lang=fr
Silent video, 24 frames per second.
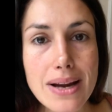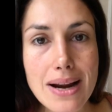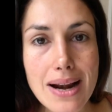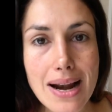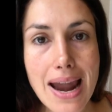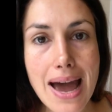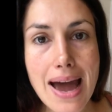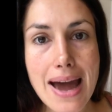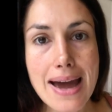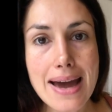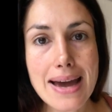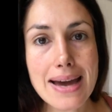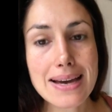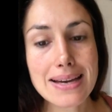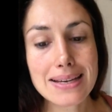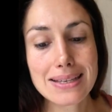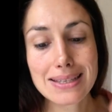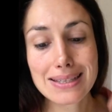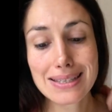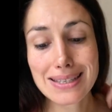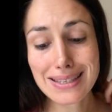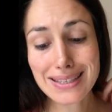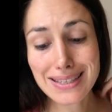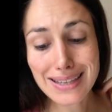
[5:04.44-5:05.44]
claires,
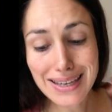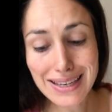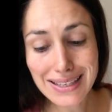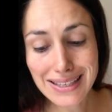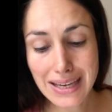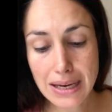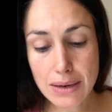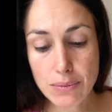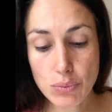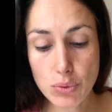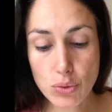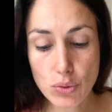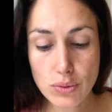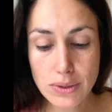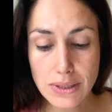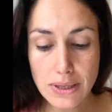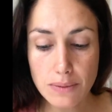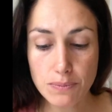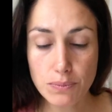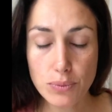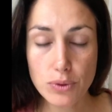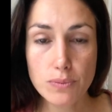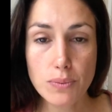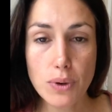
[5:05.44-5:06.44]
c'est très, très beau,
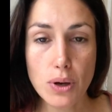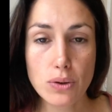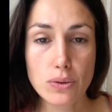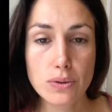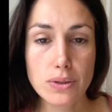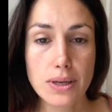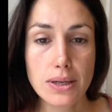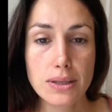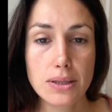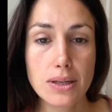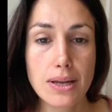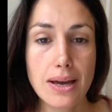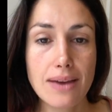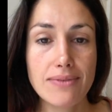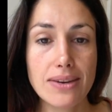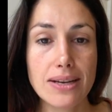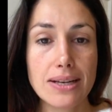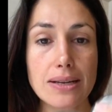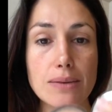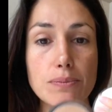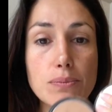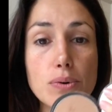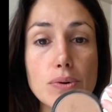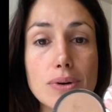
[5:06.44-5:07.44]
cette peau bronzante-là
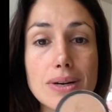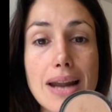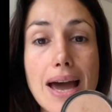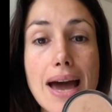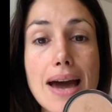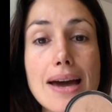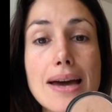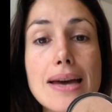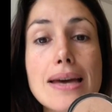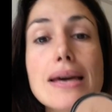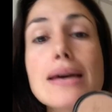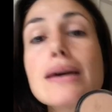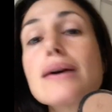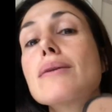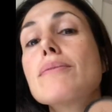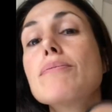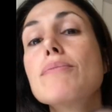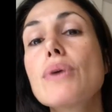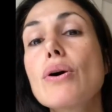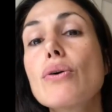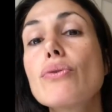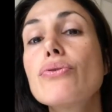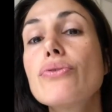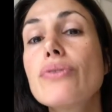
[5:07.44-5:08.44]
avec les peaux claires,
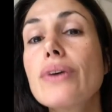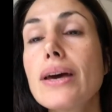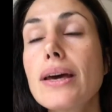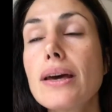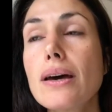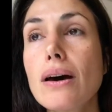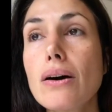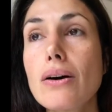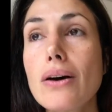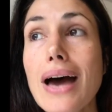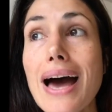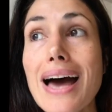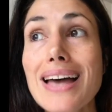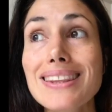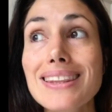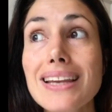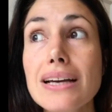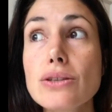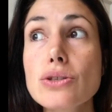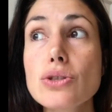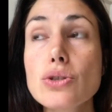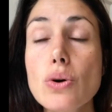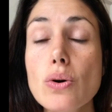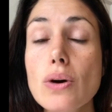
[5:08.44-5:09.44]
mais on fait euh,
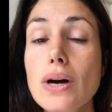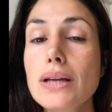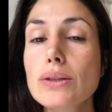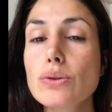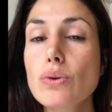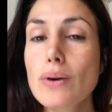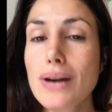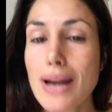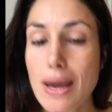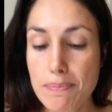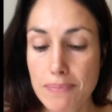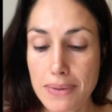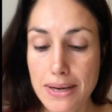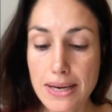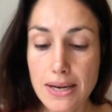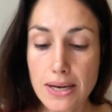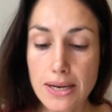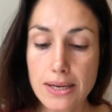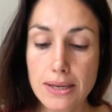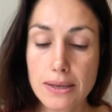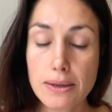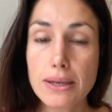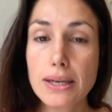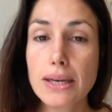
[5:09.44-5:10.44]
attention quand on
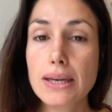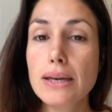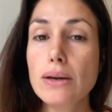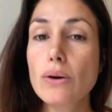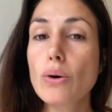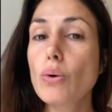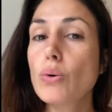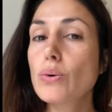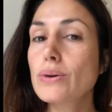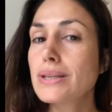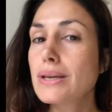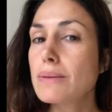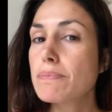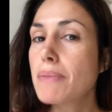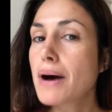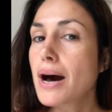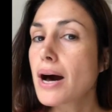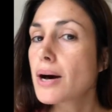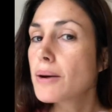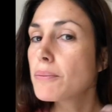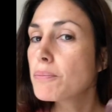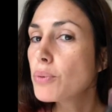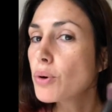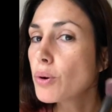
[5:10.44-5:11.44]
l'applique au
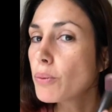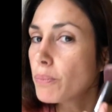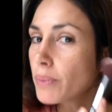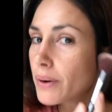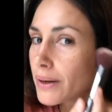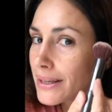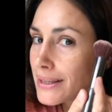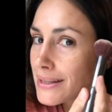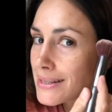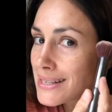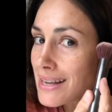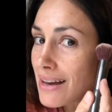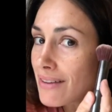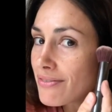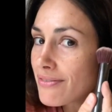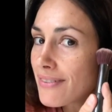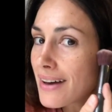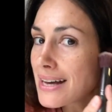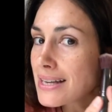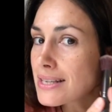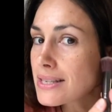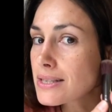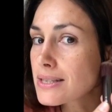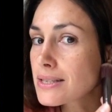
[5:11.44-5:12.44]
départ pour pas que ça
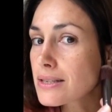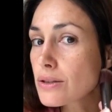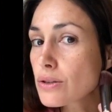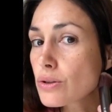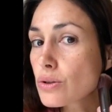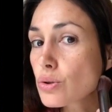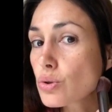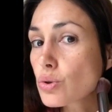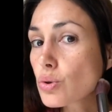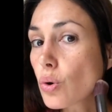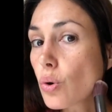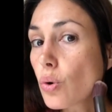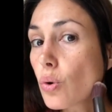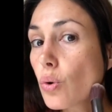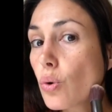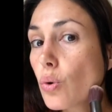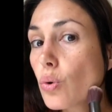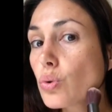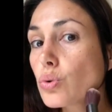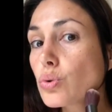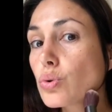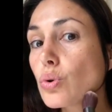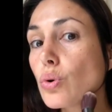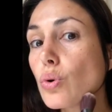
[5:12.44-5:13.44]
fasse
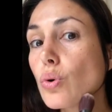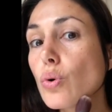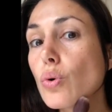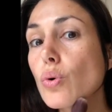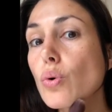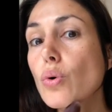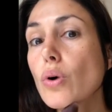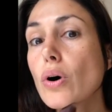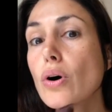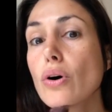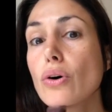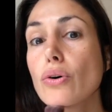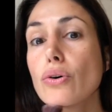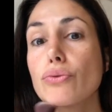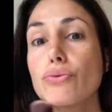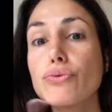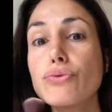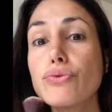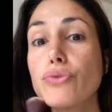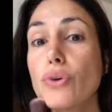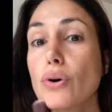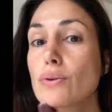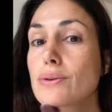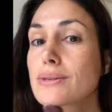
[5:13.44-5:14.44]
trop, trop euh,
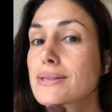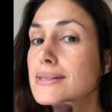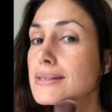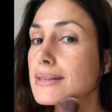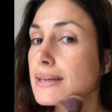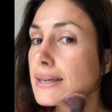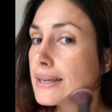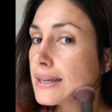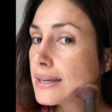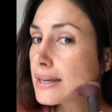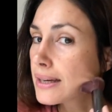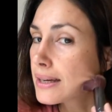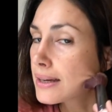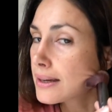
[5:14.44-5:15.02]
foncé